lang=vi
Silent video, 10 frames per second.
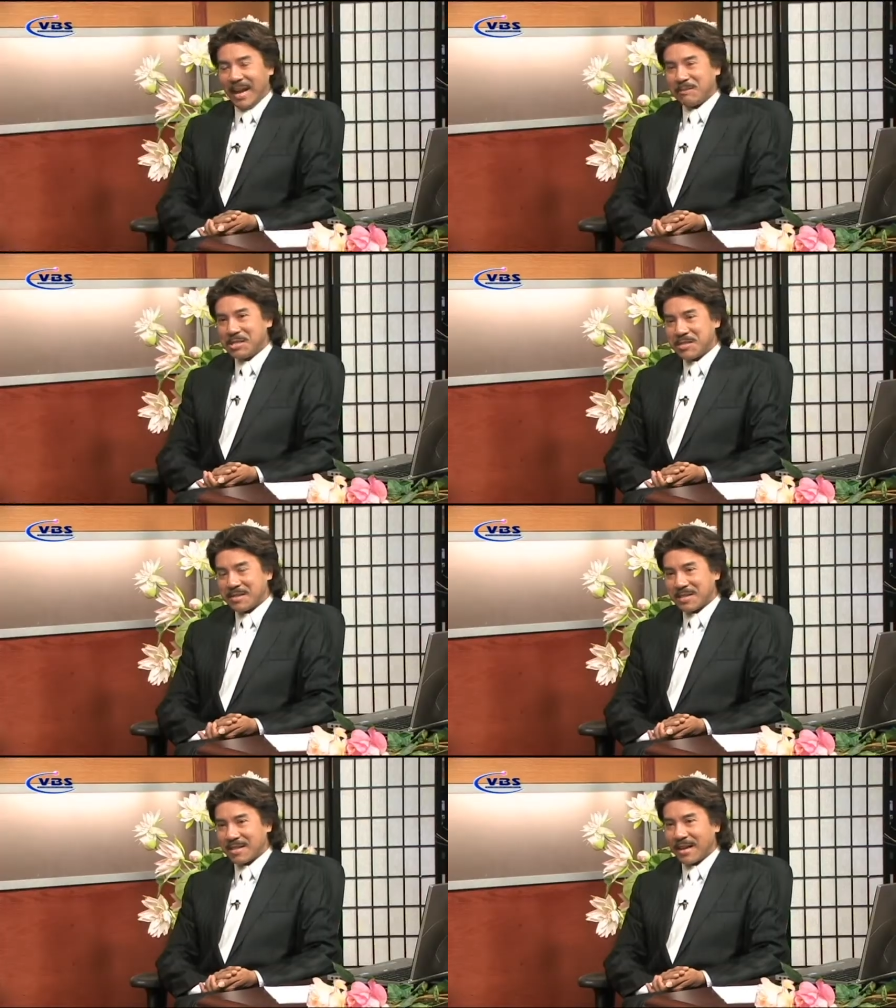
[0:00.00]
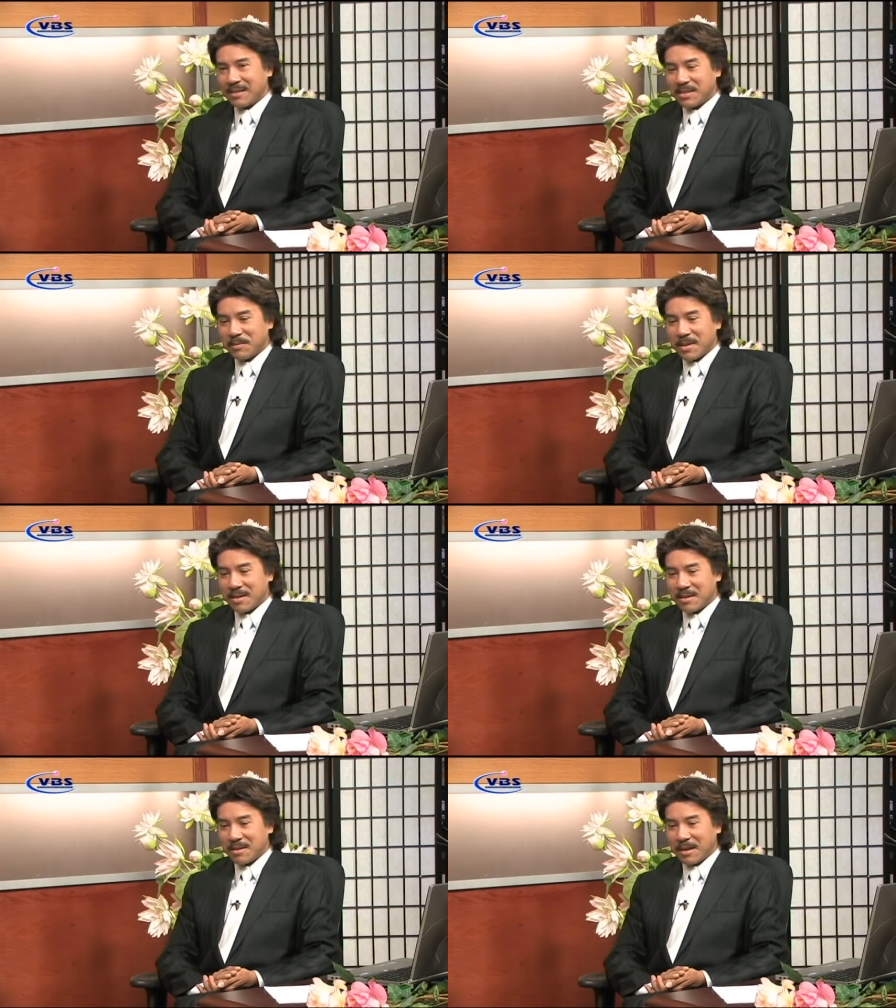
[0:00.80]
em chưa có sẵn sàng nữa thì bây
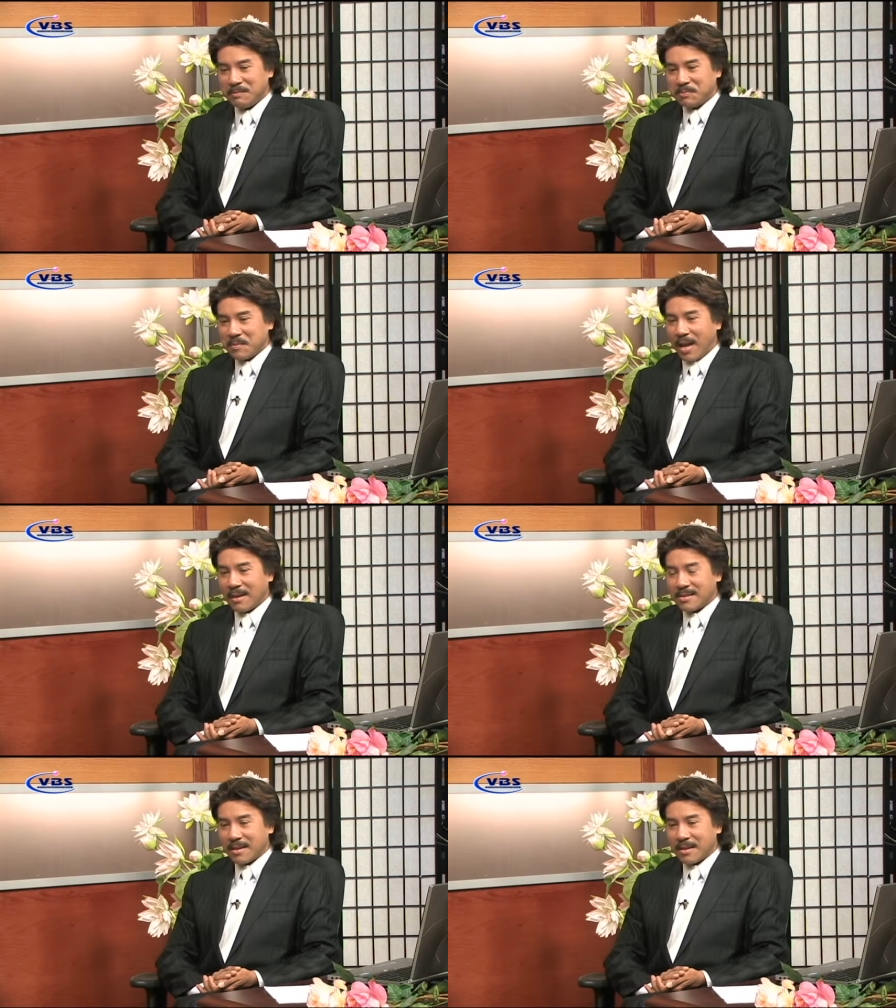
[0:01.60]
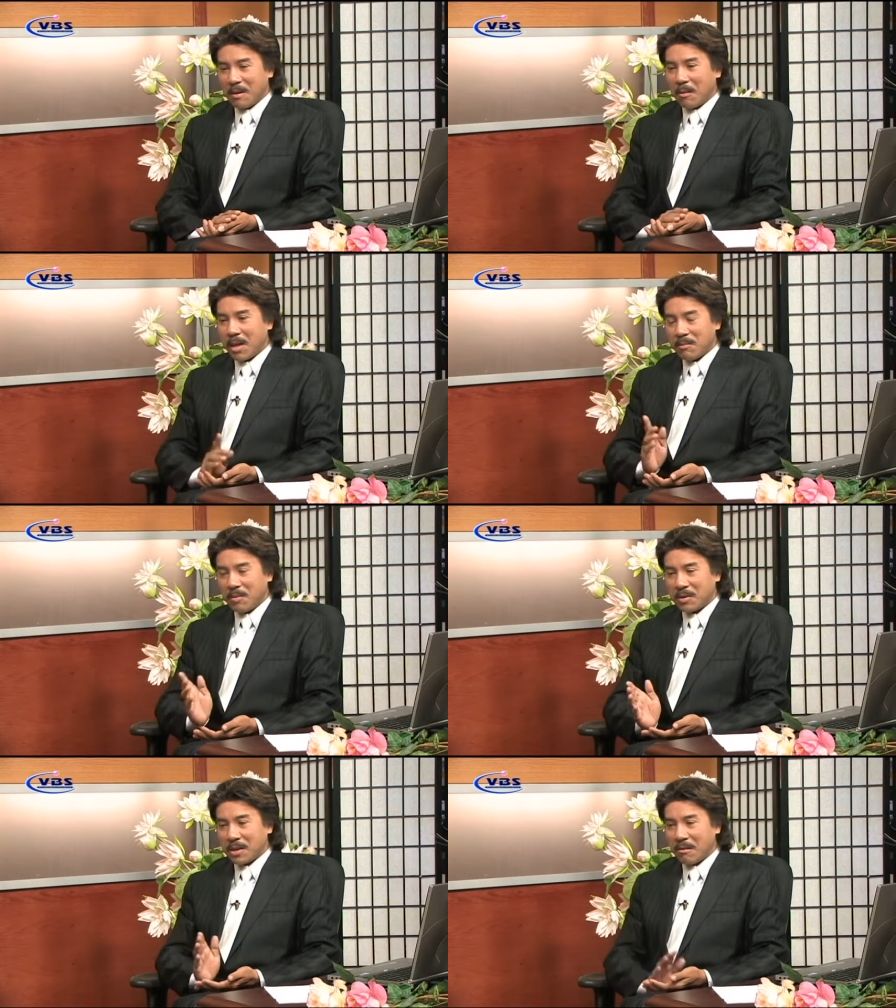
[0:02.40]
giờ um, anh sẽ hỏi
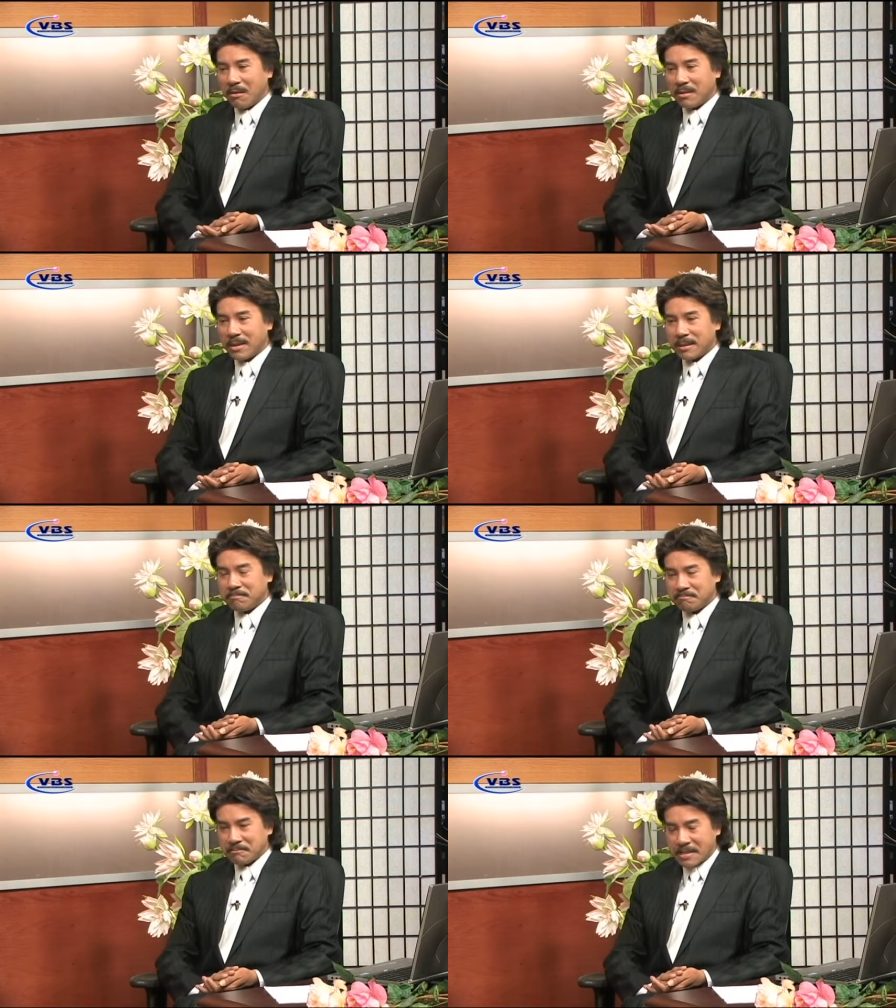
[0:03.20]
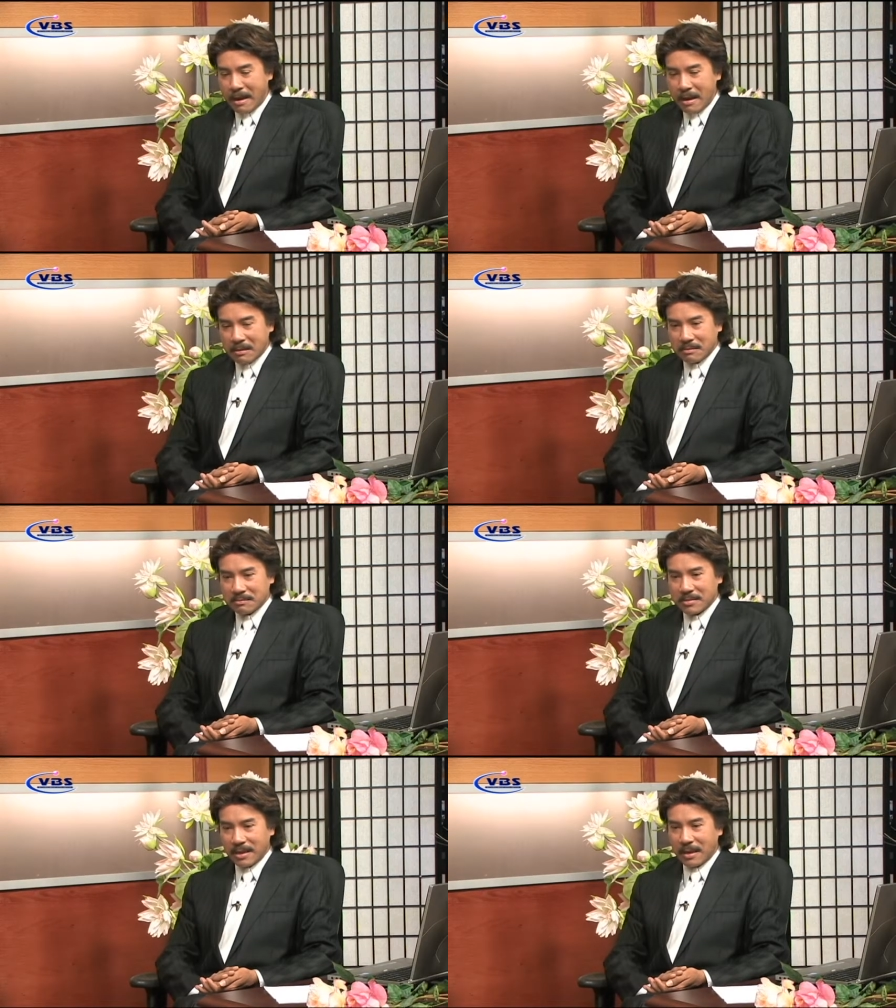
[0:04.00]
em một cái câu hỏi um, khác
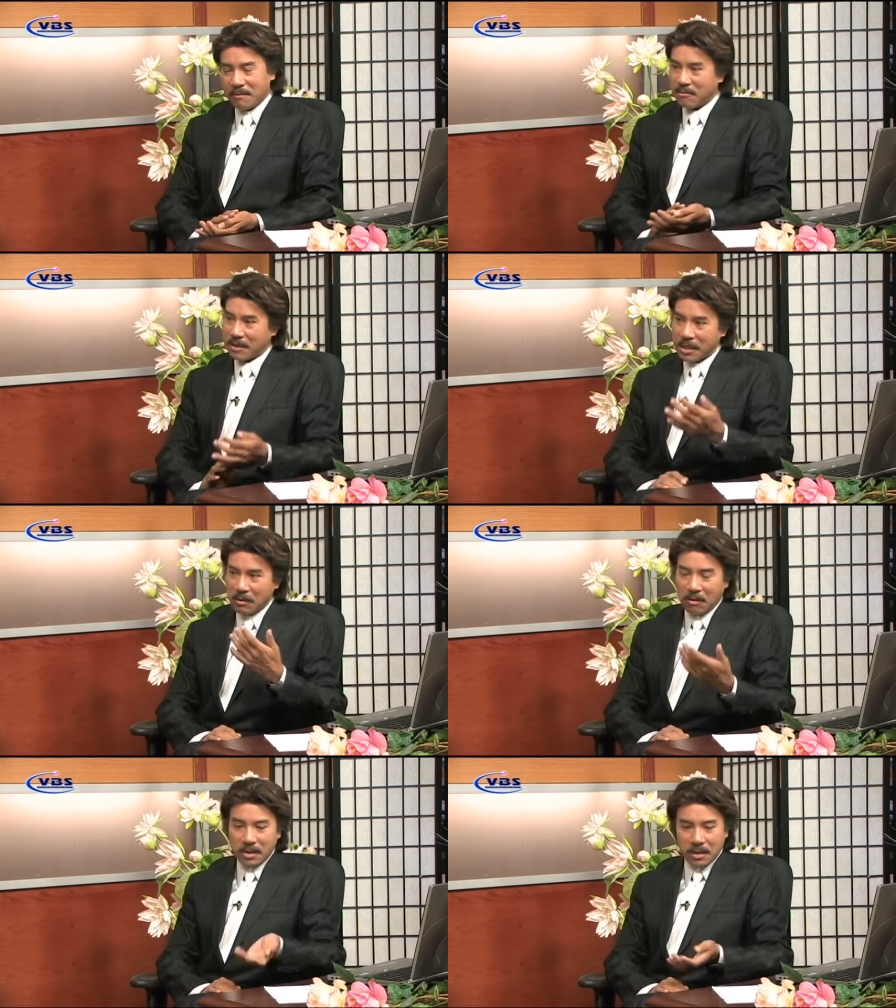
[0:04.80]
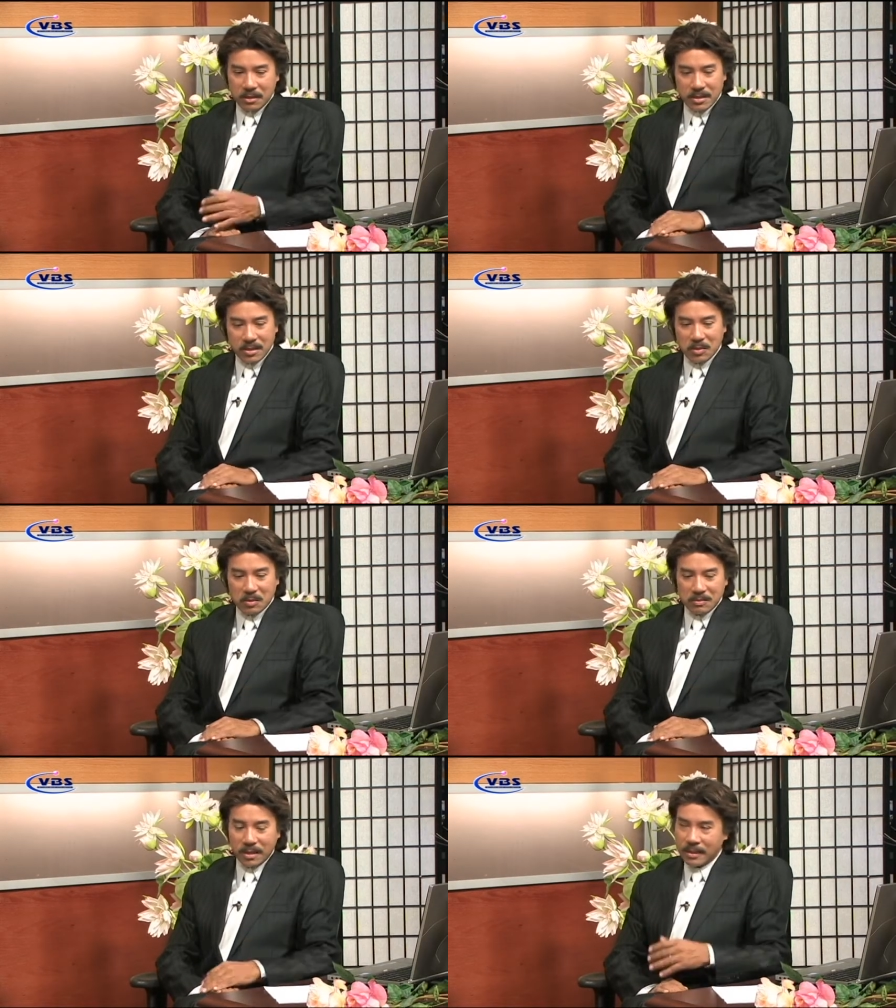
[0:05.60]
à, và cái câu hỏi này đó thì nó
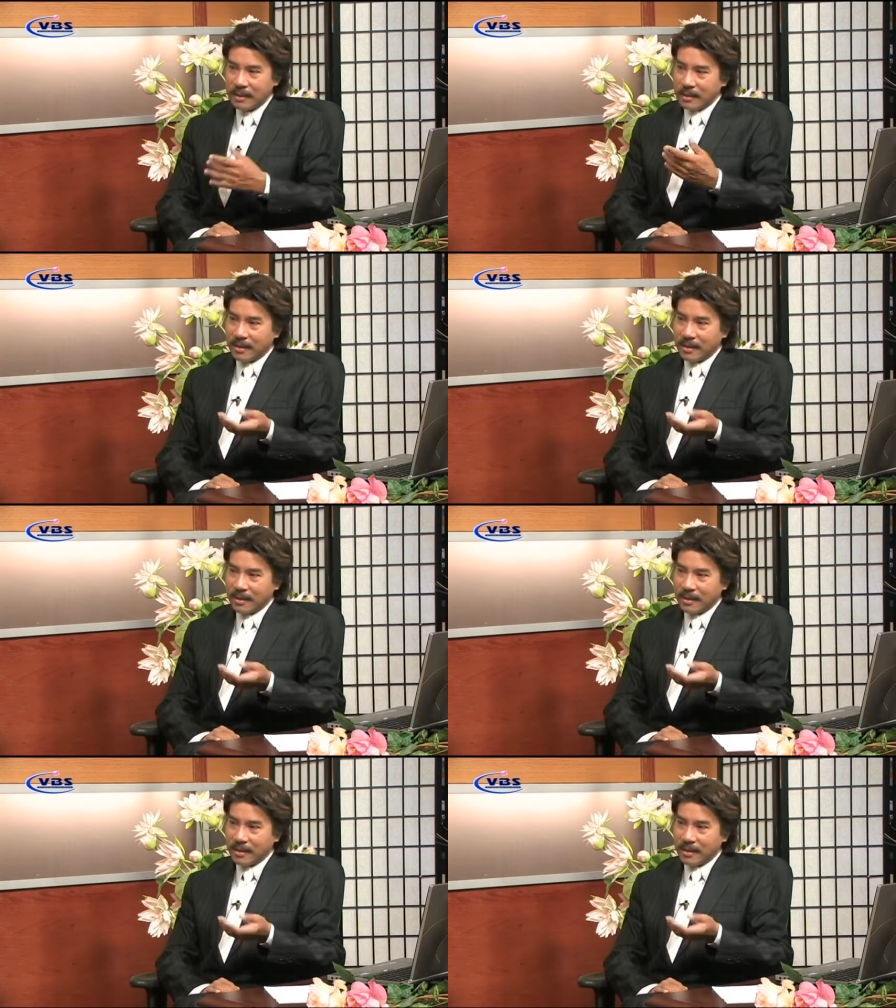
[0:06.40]
cũng à,